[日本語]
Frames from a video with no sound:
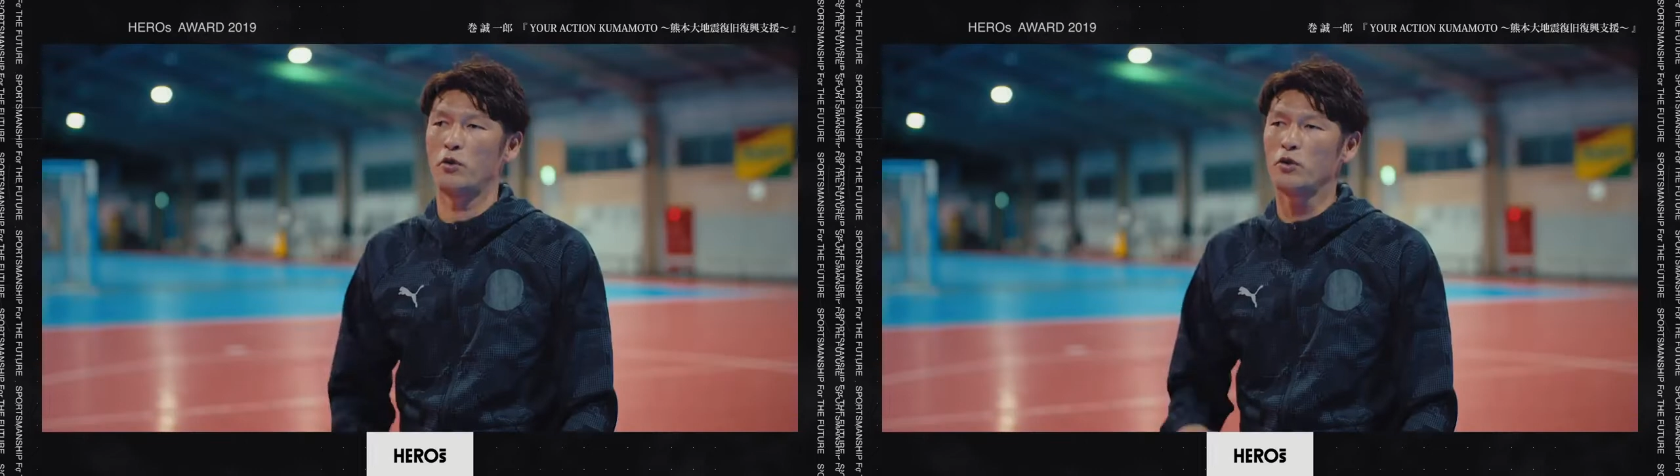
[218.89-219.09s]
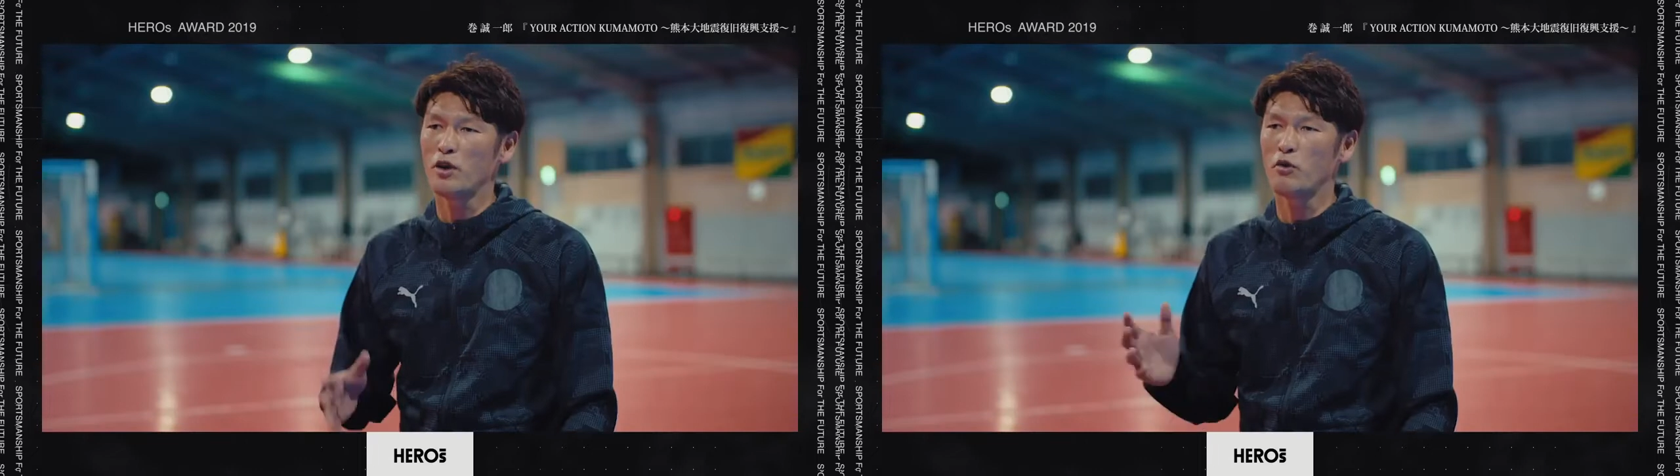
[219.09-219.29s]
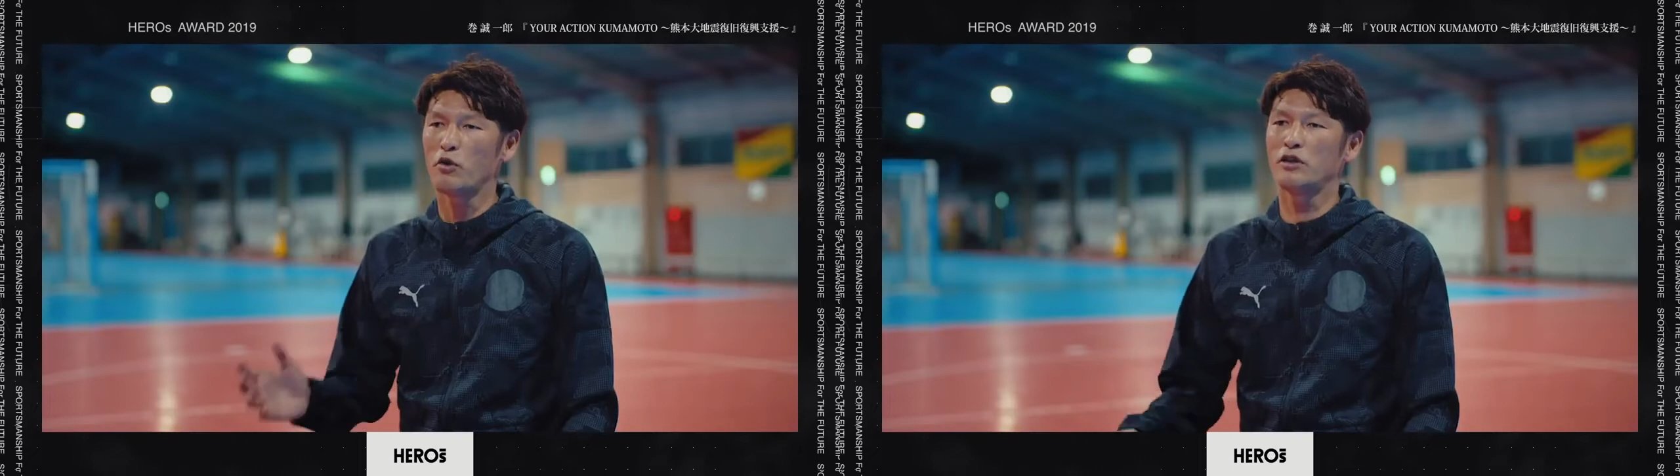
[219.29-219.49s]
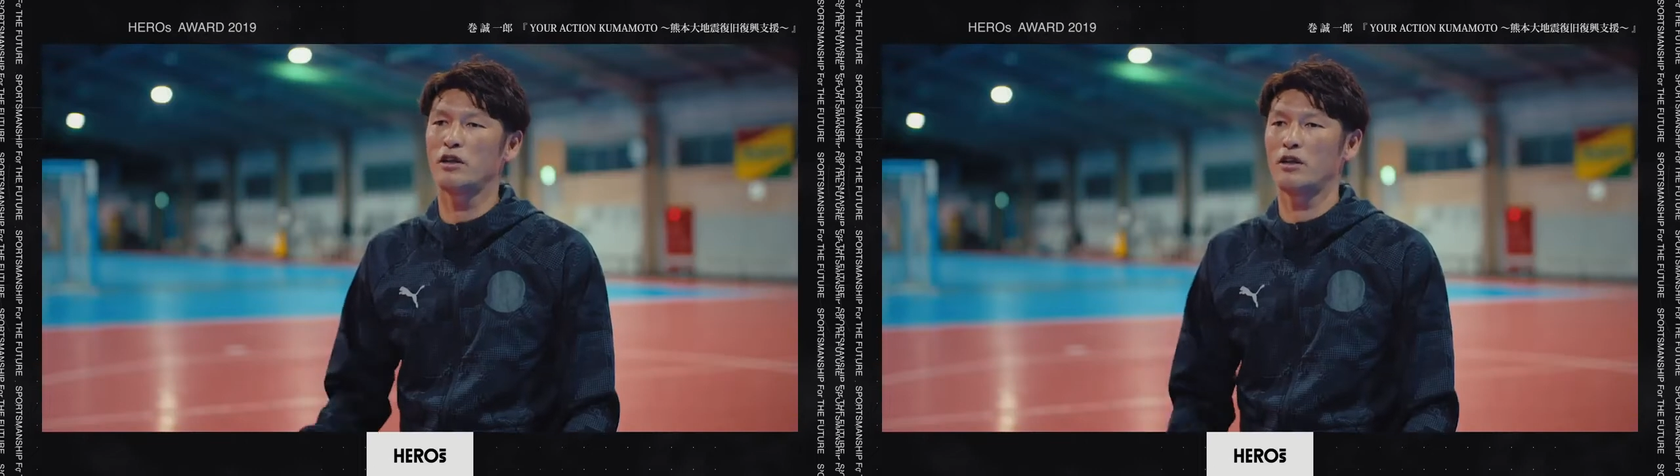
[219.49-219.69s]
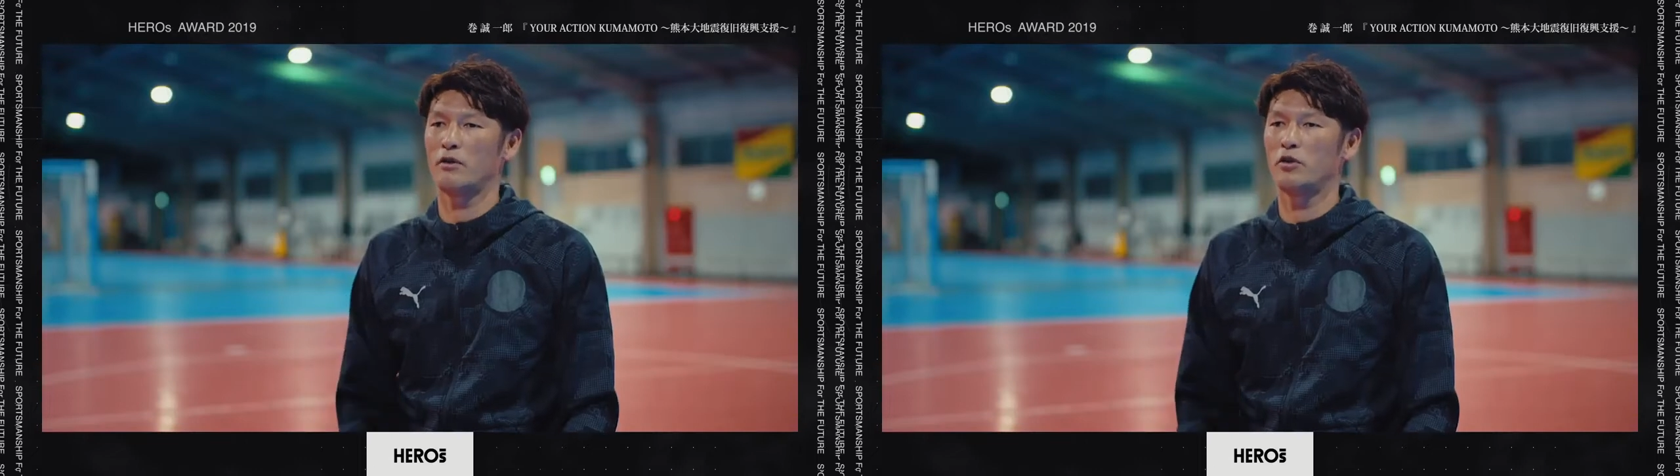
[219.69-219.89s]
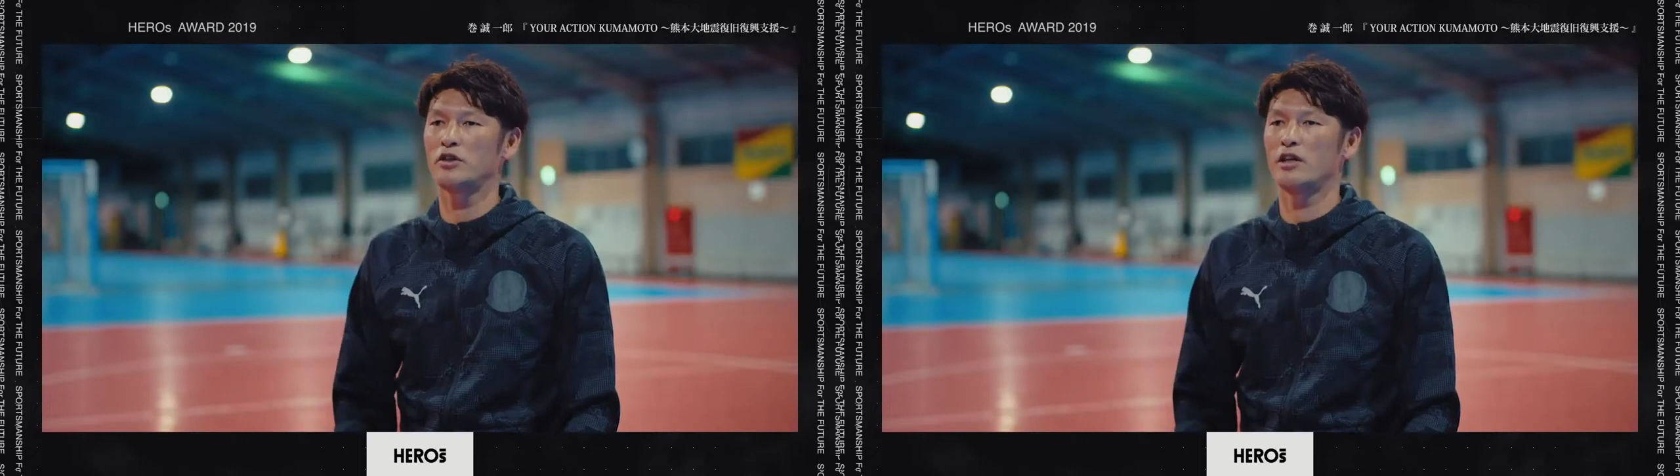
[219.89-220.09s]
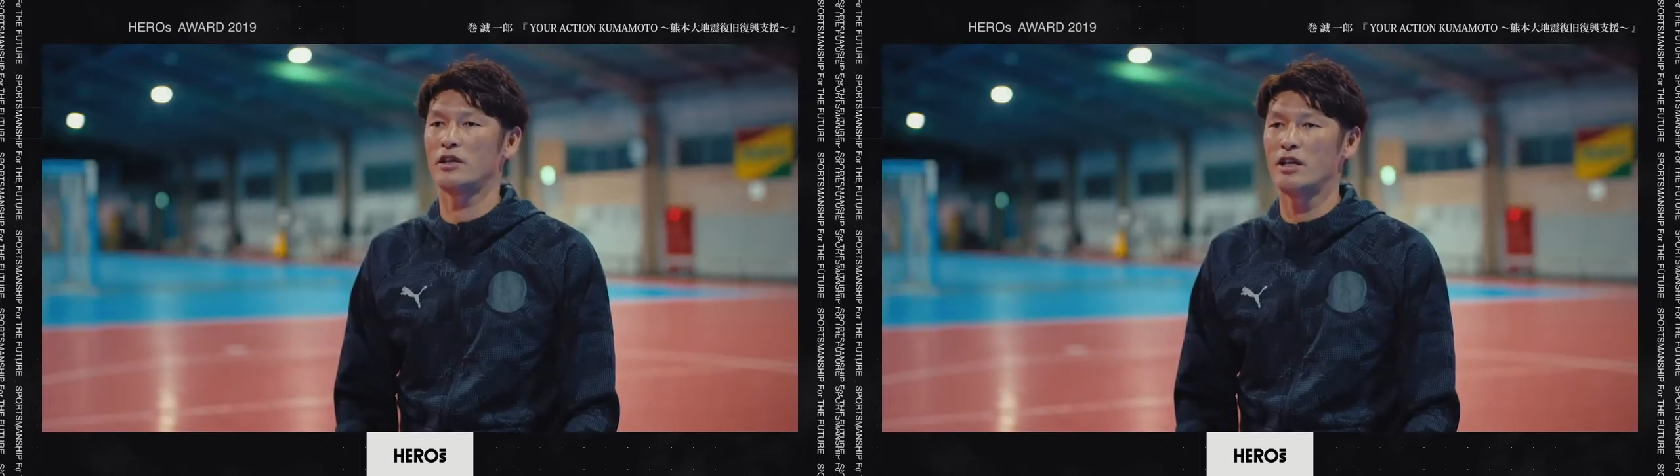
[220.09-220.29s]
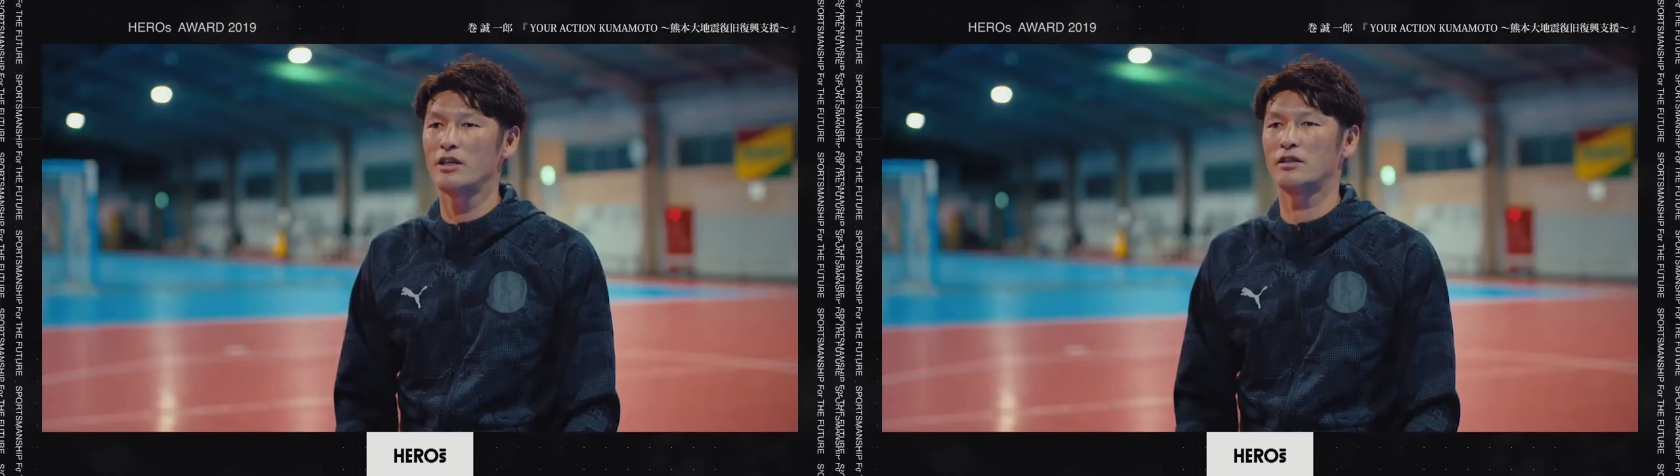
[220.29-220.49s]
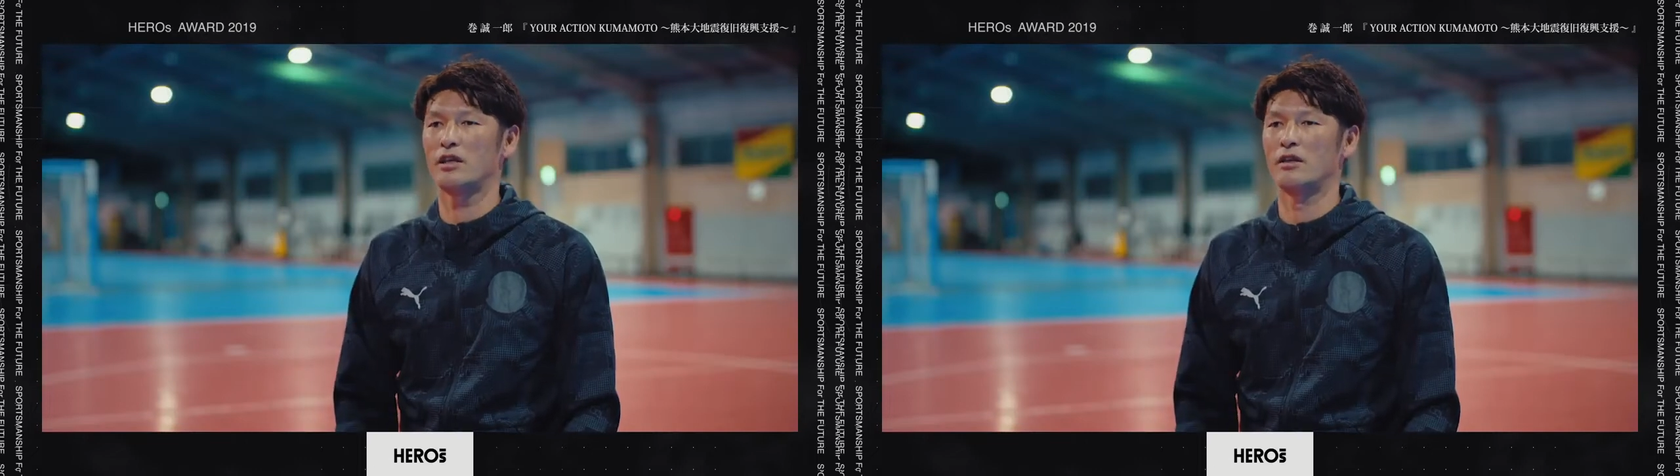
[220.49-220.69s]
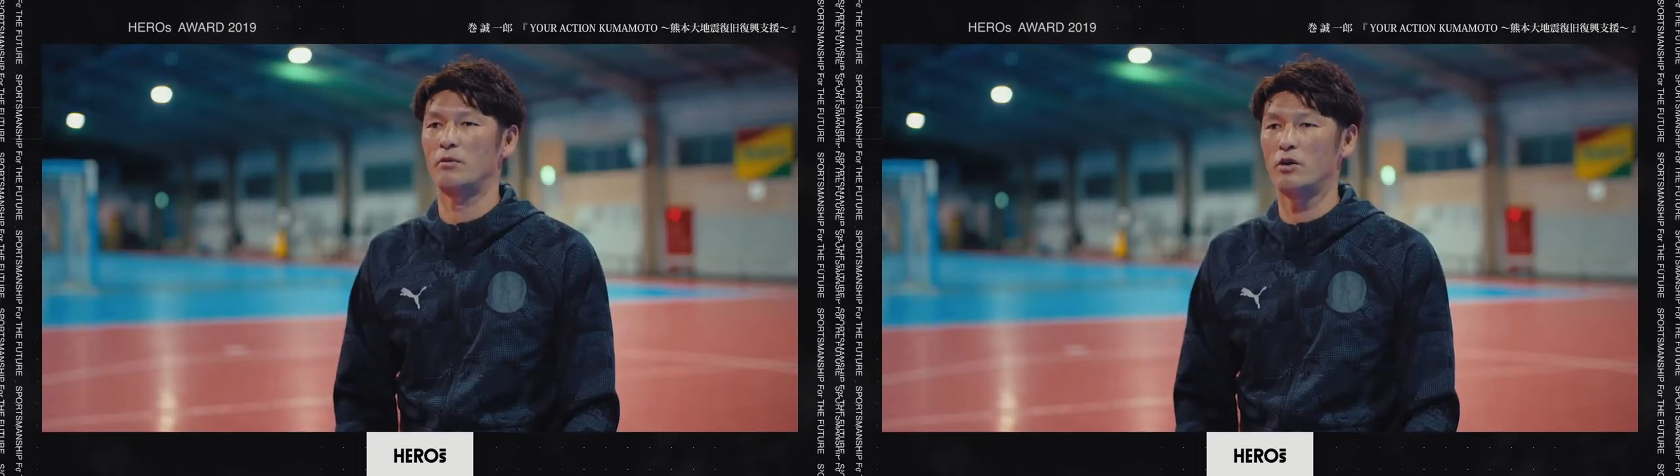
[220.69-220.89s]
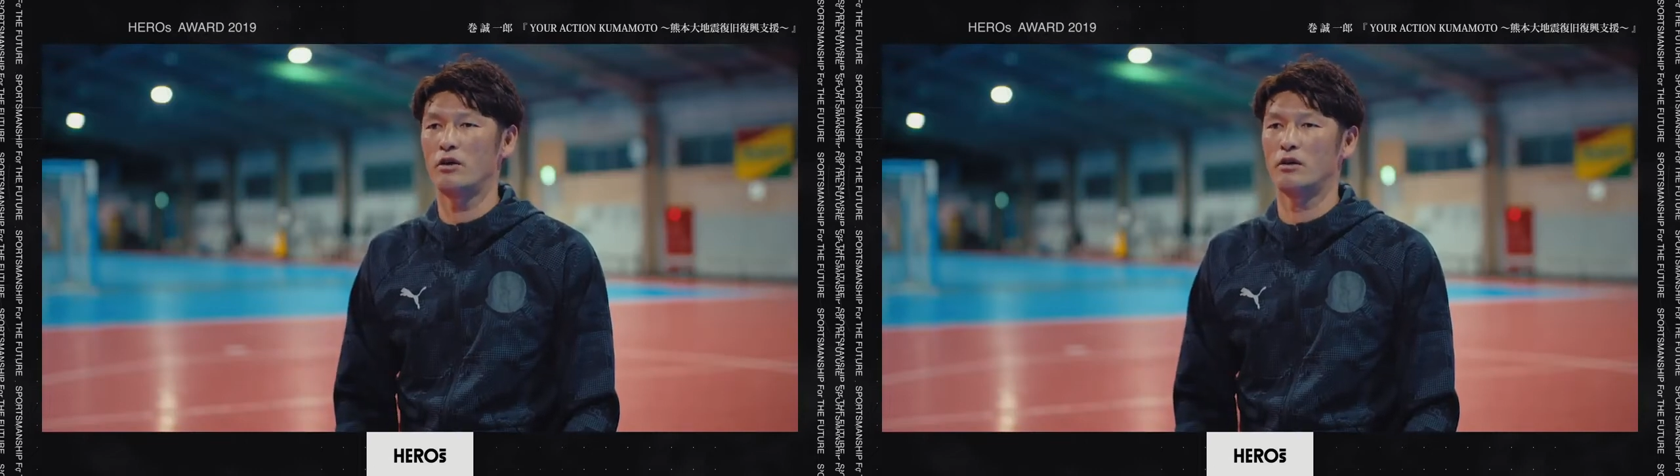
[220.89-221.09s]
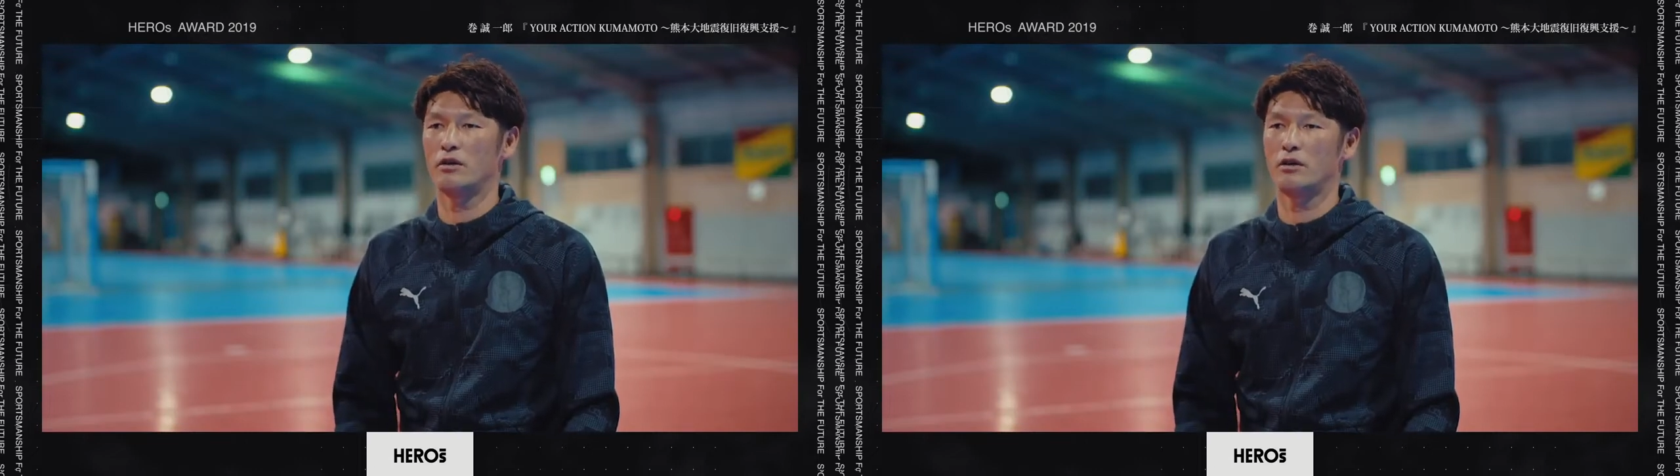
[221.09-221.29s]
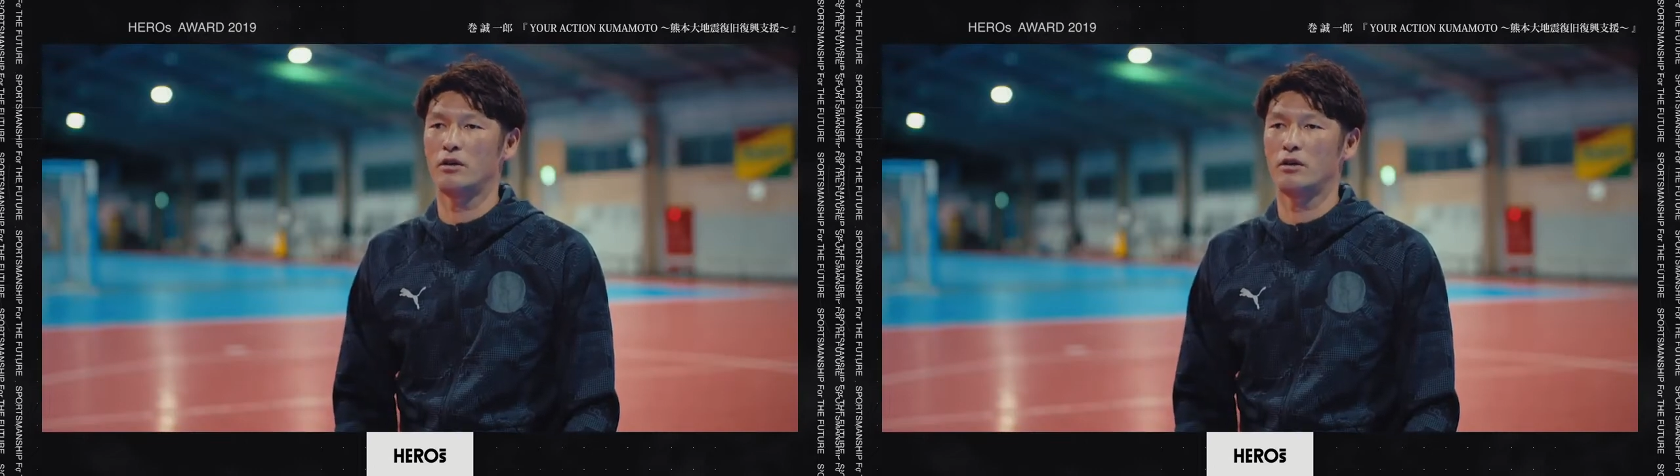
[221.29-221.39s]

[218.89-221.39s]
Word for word: 本当は起こってほしくはないですけども、